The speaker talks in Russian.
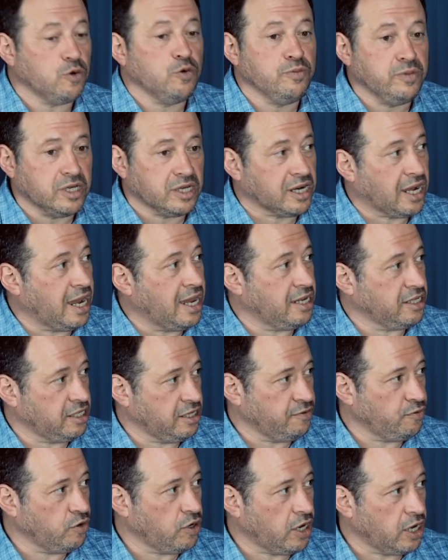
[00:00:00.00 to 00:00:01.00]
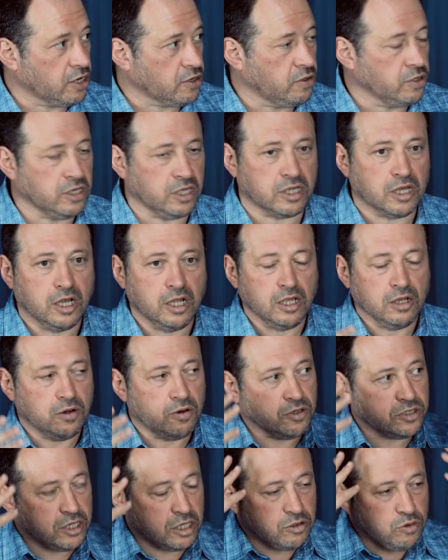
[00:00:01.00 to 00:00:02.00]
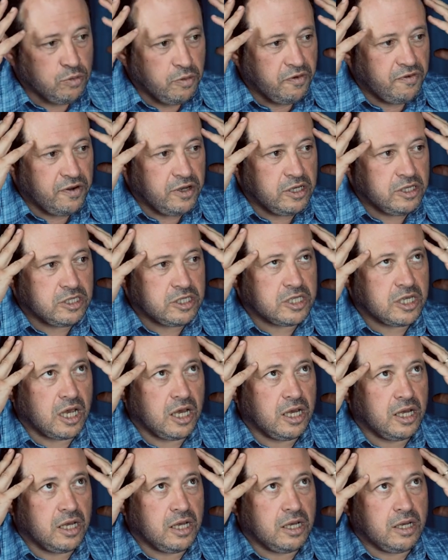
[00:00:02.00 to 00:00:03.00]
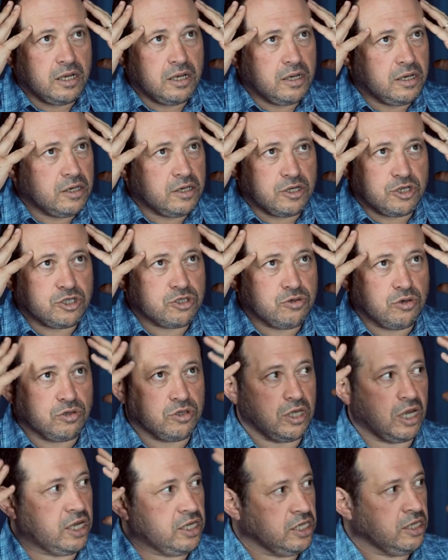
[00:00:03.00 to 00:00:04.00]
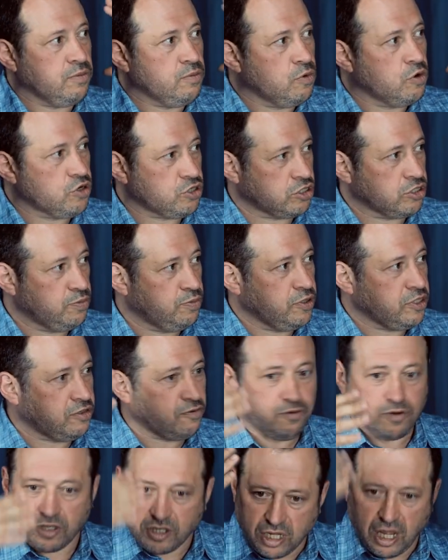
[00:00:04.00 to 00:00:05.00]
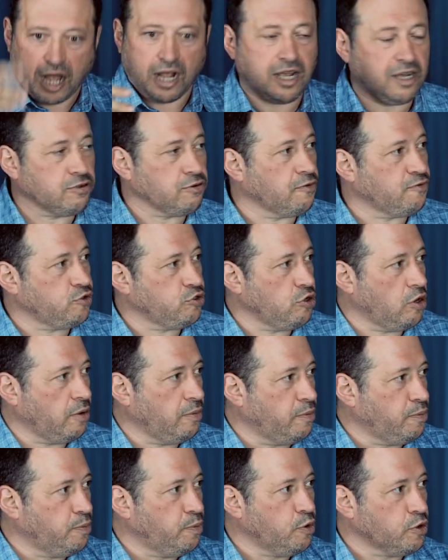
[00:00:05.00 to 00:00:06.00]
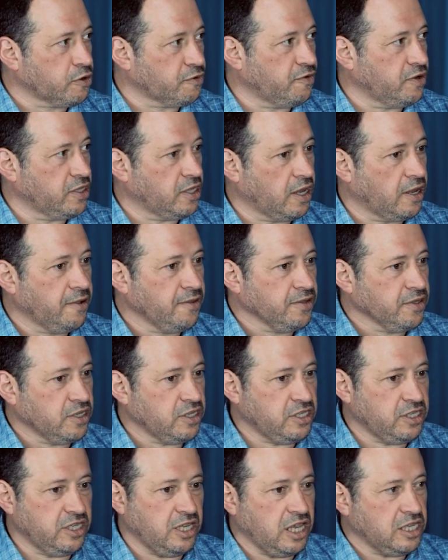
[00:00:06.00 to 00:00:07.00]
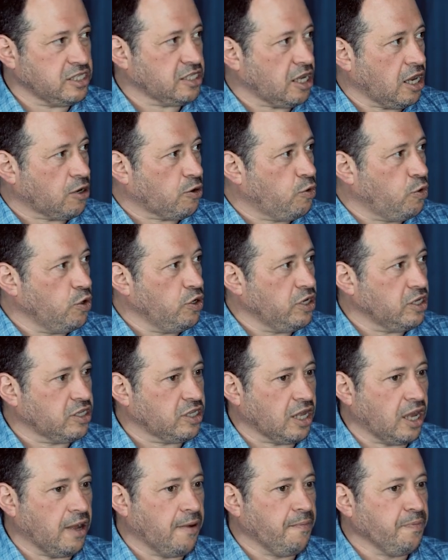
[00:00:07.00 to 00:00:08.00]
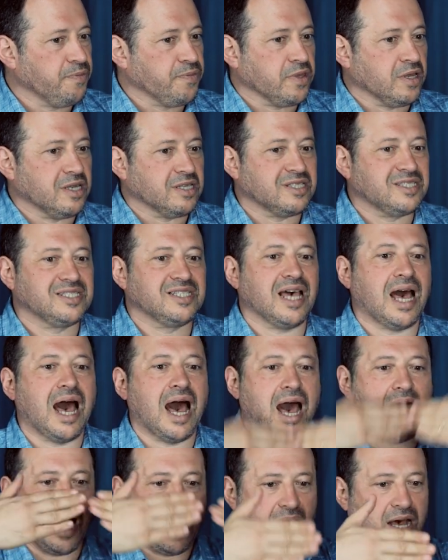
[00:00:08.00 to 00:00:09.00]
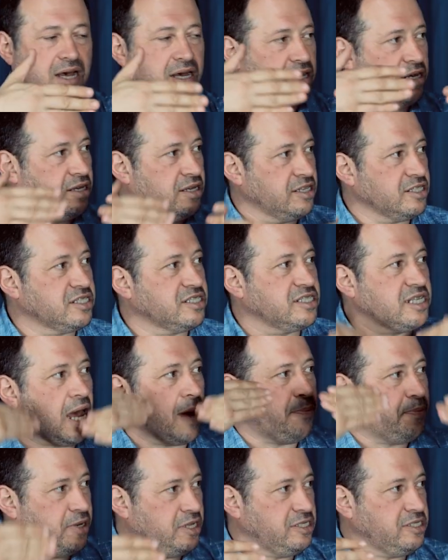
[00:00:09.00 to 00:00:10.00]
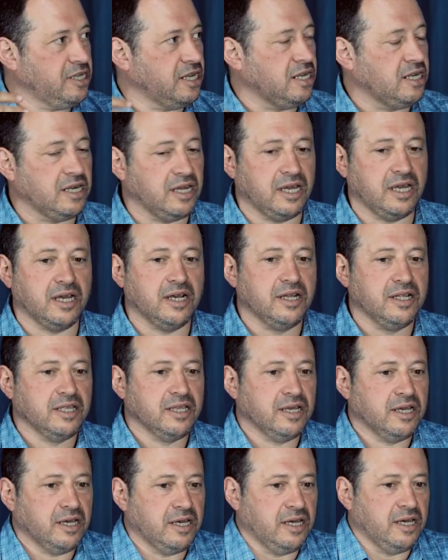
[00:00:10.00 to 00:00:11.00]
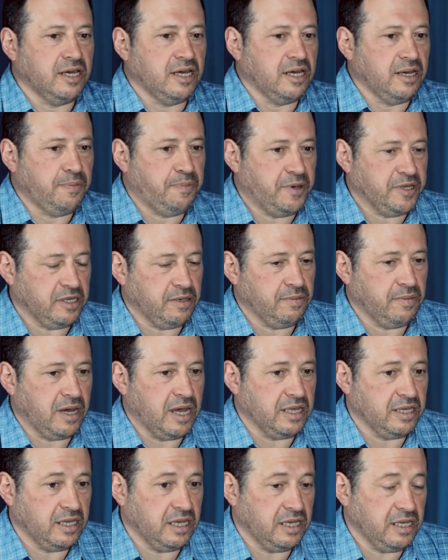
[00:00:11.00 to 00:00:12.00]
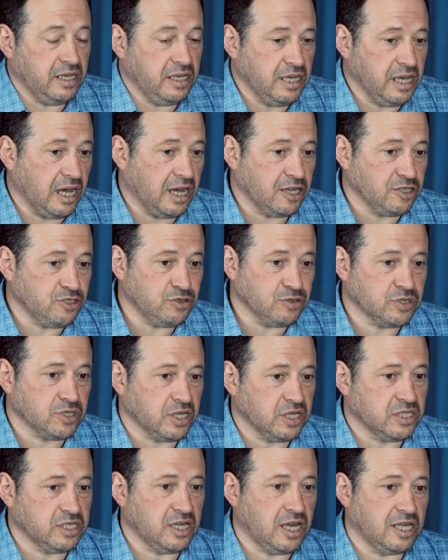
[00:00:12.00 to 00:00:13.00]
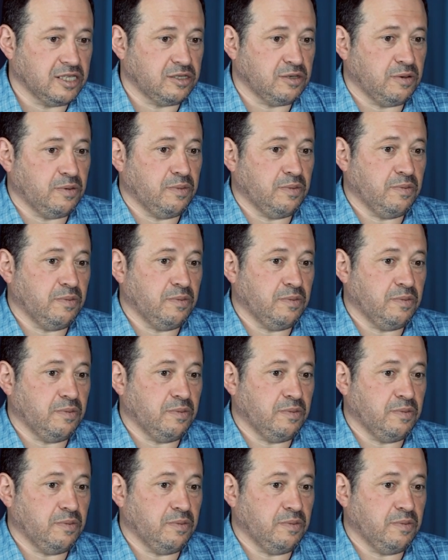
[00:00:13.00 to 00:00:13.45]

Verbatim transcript: умирает, его хоронят, он задумывается, что-то не может быть, вот так оно все оборвано. Есть какое-то за, запредельное э, понимание. И я хочу сказать,